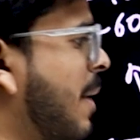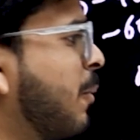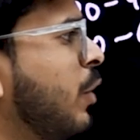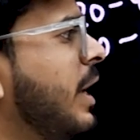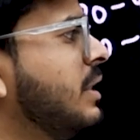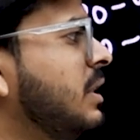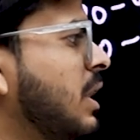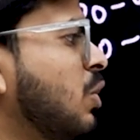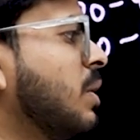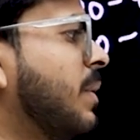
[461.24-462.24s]
आपको एक
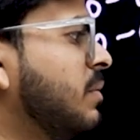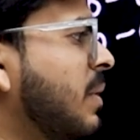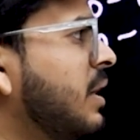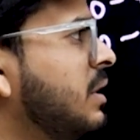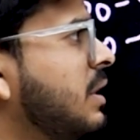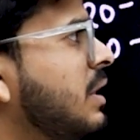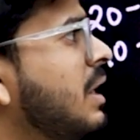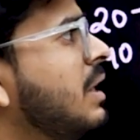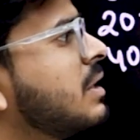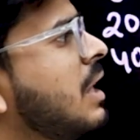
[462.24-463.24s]
चीज़ है जो समझ में आनी
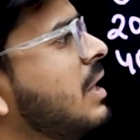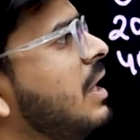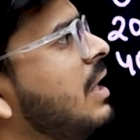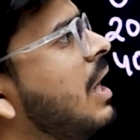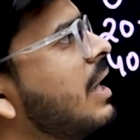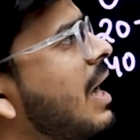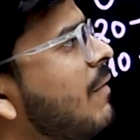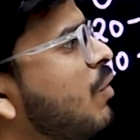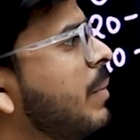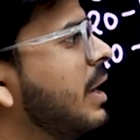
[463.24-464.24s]
चाहिए इसका तरीका क्या
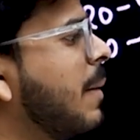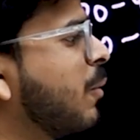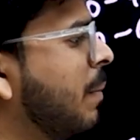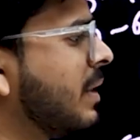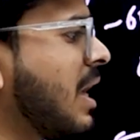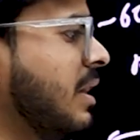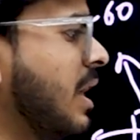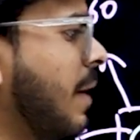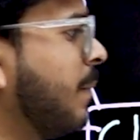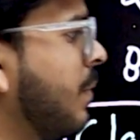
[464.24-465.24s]
है वो मैंने आपको बता दिया